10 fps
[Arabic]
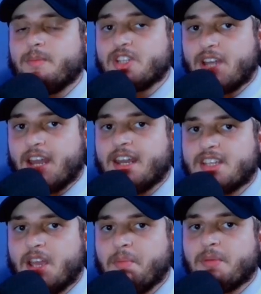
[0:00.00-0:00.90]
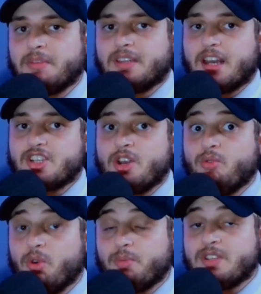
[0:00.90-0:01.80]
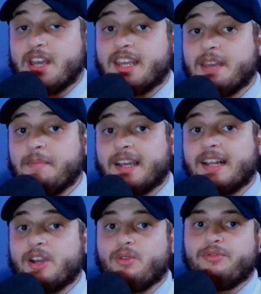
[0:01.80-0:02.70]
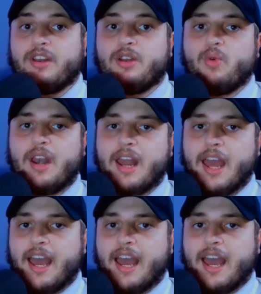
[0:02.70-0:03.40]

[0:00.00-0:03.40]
باش انها تحميك من الدرجه الاولى وبالتالي كما قلت لكم في الاول